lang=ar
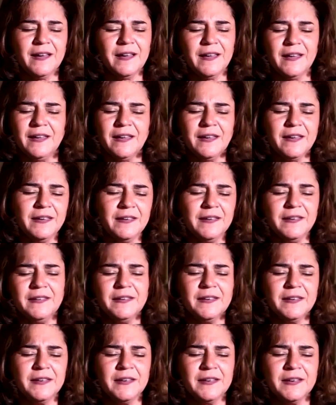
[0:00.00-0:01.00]
هلا احنا
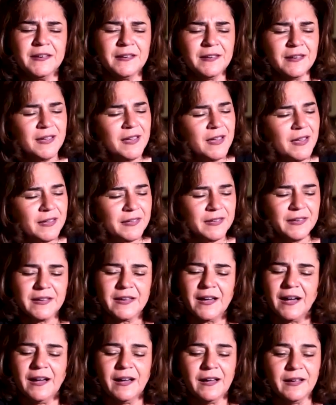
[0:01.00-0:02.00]
يعني ضربنا
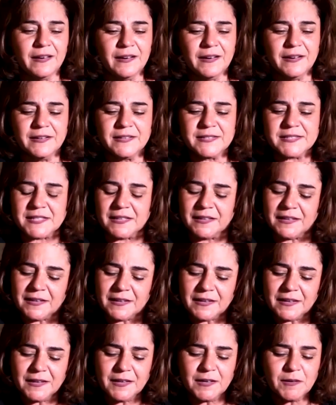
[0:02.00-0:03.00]
عصفورين بحجر انه هي
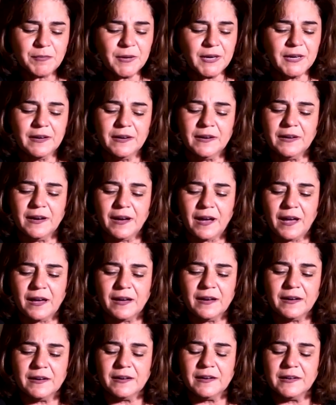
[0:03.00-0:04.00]
دائما معنا
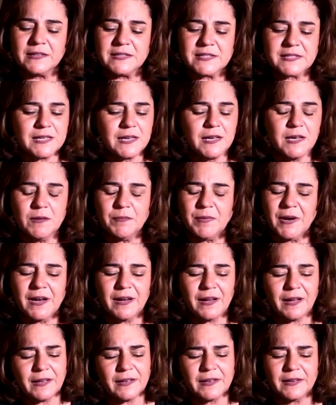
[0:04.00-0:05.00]

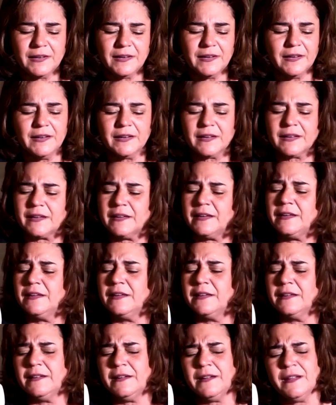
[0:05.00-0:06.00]
وبتطربنا
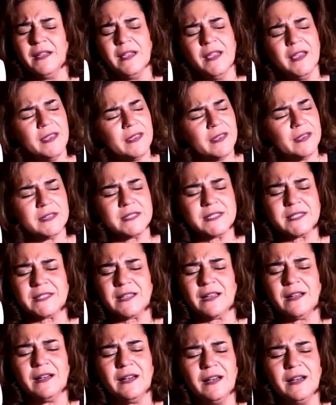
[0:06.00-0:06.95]
وميسة ما في زي عن جد